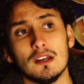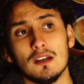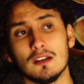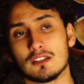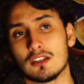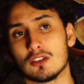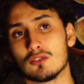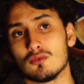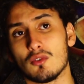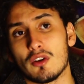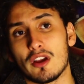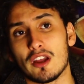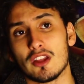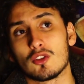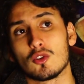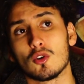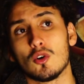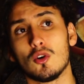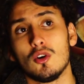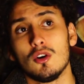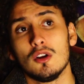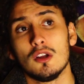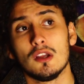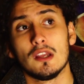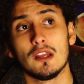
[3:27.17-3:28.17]
Este
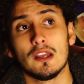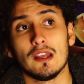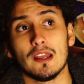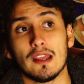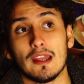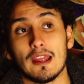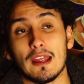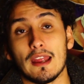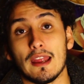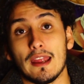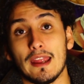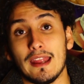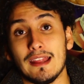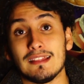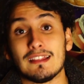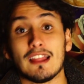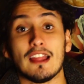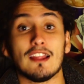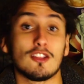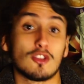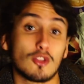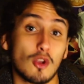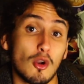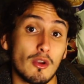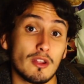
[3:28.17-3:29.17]
sujeto eh,
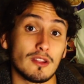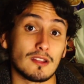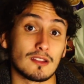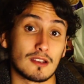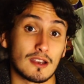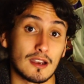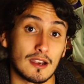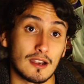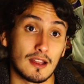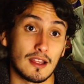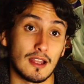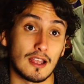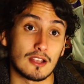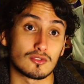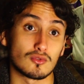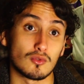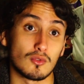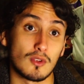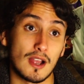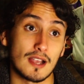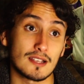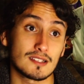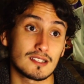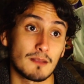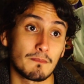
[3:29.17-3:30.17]
intentó entrar a su
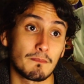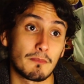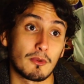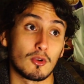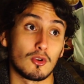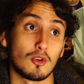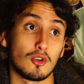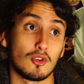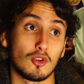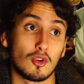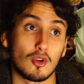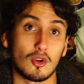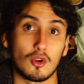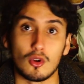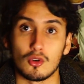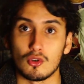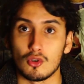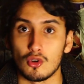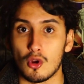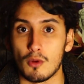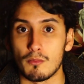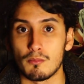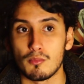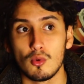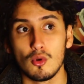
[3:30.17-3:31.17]
casa, pero no,
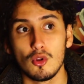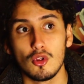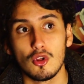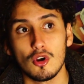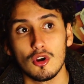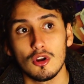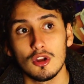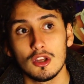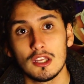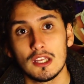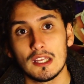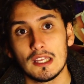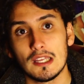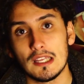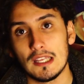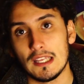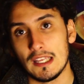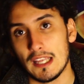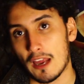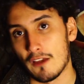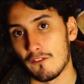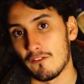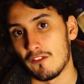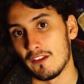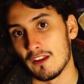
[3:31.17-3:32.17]
no pudo.
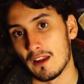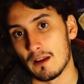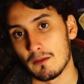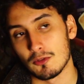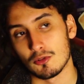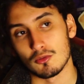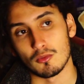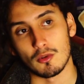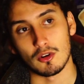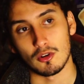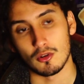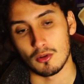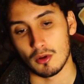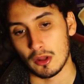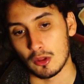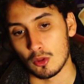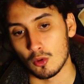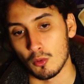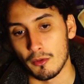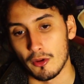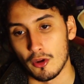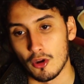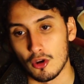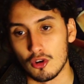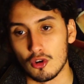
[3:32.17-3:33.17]
Y al final, pues bueno, ahí
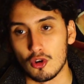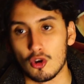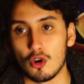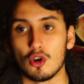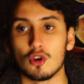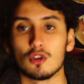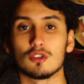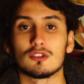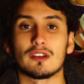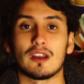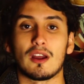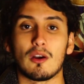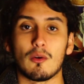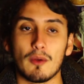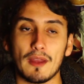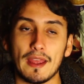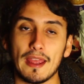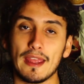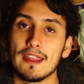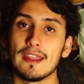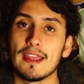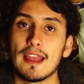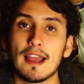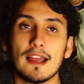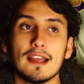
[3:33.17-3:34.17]
tuvieron otra
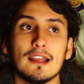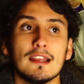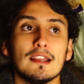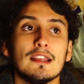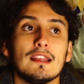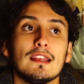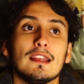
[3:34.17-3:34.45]
huella.